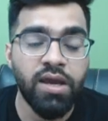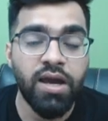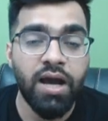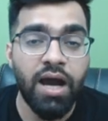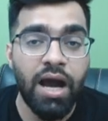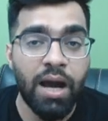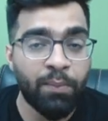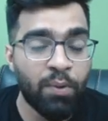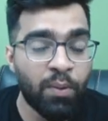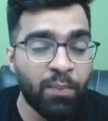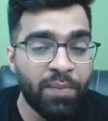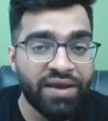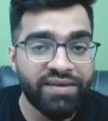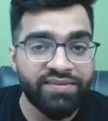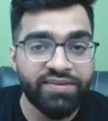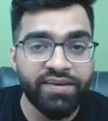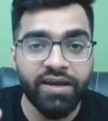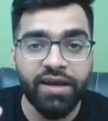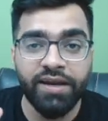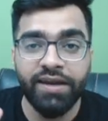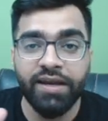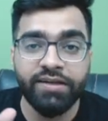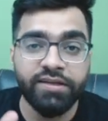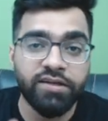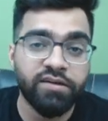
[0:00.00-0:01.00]
अब हम ऐसे
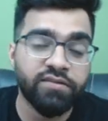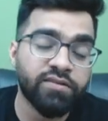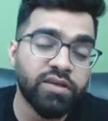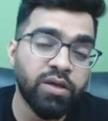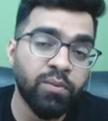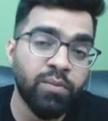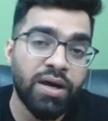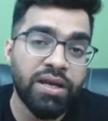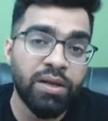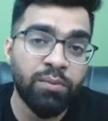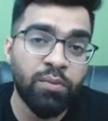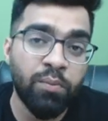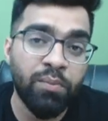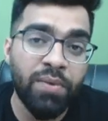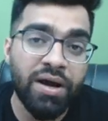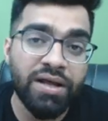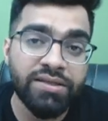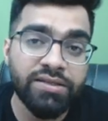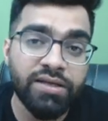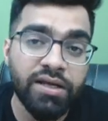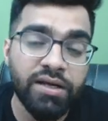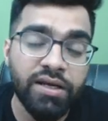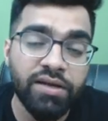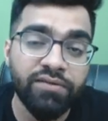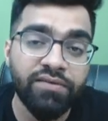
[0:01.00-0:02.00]
कनेक्टर्स के बारे में बात
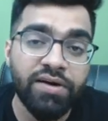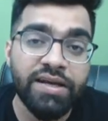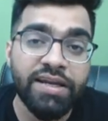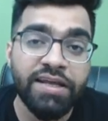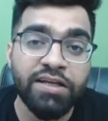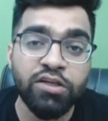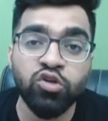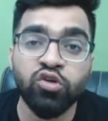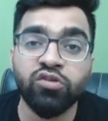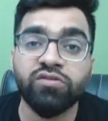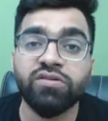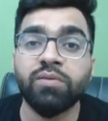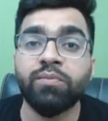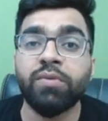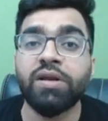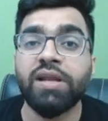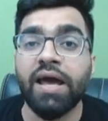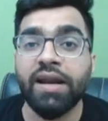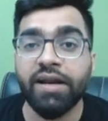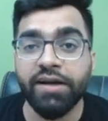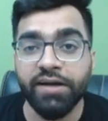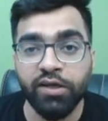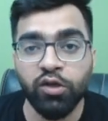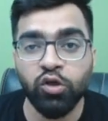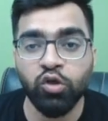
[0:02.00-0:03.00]
करने वाले हैं जो
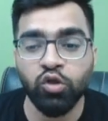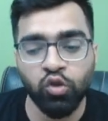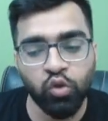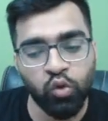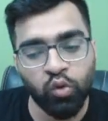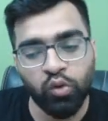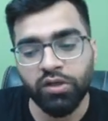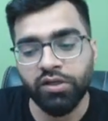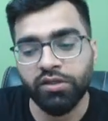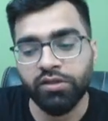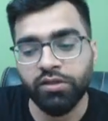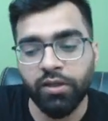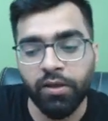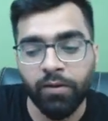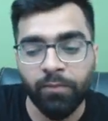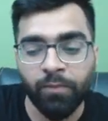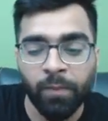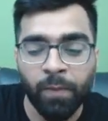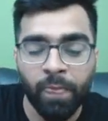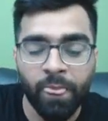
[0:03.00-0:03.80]
सिमिलैरिटी को शो करते हैं